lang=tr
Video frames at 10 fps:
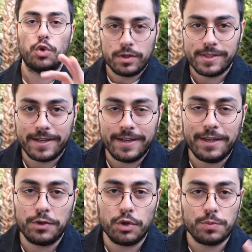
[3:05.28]
çok kısa
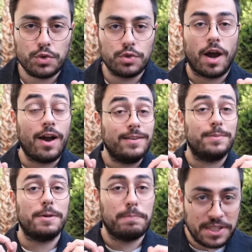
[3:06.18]
araya giriyorum çünkü
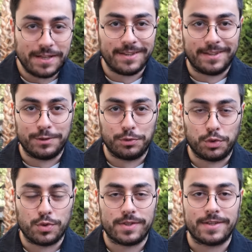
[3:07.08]
aklımıza bir şey takıldı
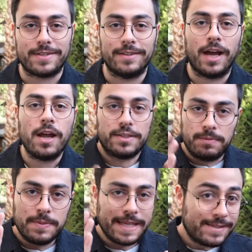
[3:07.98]
kurgu sırasında.
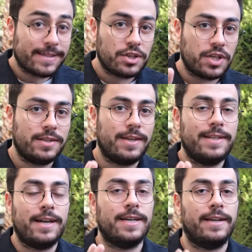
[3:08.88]
Şimdi biz en sağ şeritte
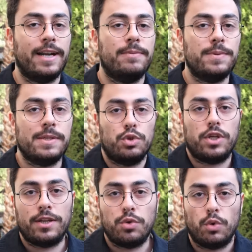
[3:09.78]
giderken araba bizi bu
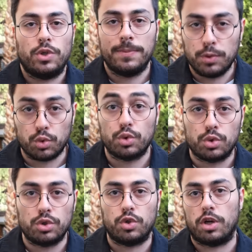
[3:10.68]
şeritte olduğu gibi
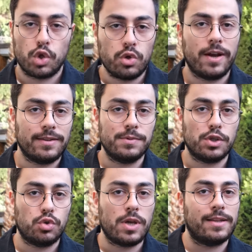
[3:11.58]
durdurdu diyorum. Sonra
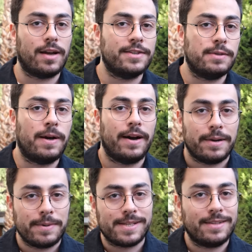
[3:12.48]
aklımıza şu geldi. Acaba
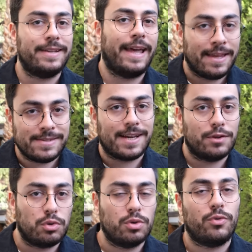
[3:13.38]
araba zaten en
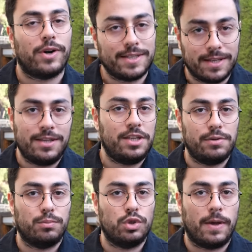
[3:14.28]
sağda olduğunu fark ettiği
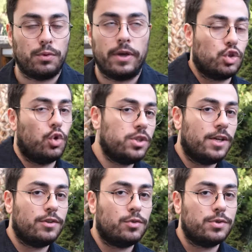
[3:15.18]
için mi bunu yapıyor? Sol
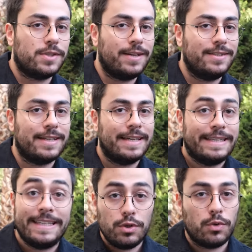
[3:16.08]
şeritte olsaydı
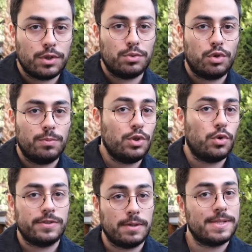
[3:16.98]
yine orada durur muydu
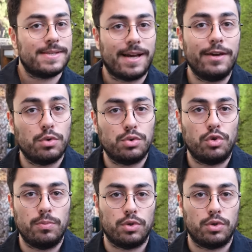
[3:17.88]
yoksa bizi sağa götürür